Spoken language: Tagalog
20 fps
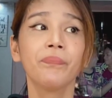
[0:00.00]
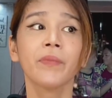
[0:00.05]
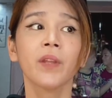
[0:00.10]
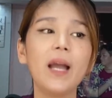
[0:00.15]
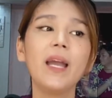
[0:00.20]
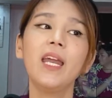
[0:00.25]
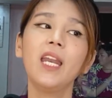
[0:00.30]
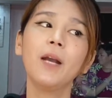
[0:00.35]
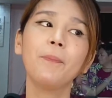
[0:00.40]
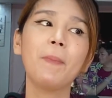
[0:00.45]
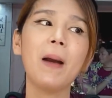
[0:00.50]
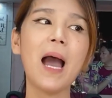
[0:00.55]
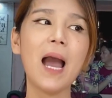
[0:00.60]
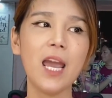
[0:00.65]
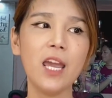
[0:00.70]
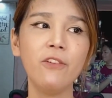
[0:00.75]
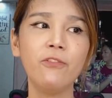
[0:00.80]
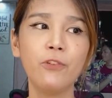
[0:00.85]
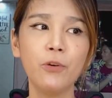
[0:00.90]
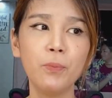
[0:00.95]
Ay,
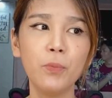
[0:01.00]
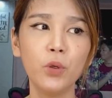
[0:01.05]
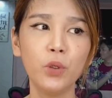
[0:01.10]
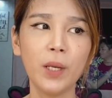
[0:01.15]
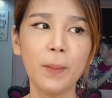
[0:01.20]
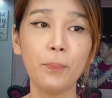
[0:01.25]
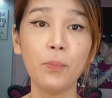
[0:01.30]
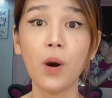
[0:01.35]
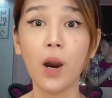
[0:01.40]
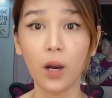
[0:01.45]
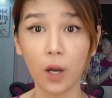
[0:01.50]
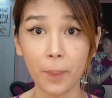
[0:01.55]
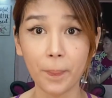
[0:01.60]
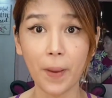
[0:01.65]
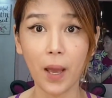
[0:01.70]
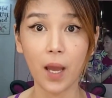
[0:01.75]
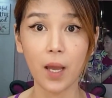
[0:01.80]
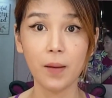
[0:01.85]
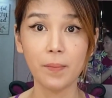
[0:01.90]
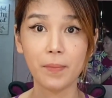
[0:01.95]
nagpa-hypo muna po ako
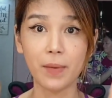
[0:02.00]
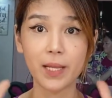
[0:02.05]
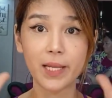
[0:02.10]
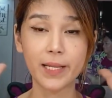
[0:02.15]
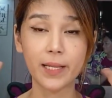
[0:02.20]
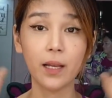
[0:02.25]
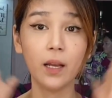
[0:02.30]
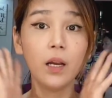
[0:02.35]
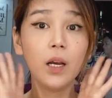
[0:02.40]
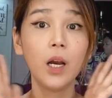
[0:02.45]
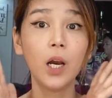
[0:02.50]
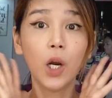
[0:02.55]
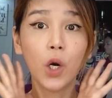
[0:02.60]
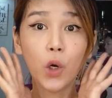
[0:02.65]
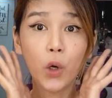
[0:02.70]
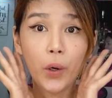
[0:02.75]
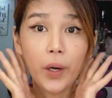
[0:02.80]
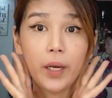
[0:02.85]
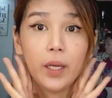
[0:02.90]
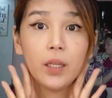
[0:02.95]
para mas
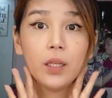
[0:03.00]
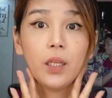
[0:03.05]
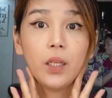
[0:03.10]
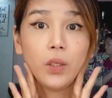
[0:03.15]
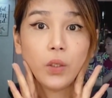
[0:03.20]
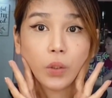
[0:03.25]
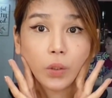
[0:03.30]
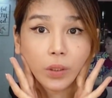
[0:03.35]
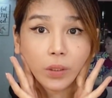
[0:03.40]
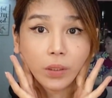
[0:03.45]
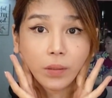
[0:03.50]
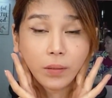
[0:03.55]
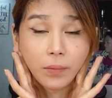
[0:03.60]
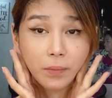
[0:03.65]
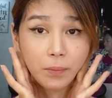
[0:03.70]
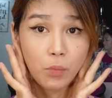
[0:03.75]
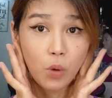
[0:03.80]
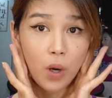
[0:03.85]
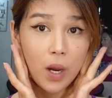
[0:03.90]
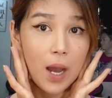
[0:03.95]
corty yung
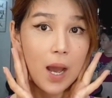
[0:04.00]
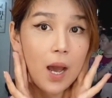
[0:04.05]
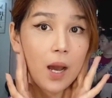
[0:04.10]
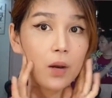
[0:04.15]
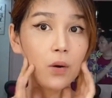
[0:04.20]
mukha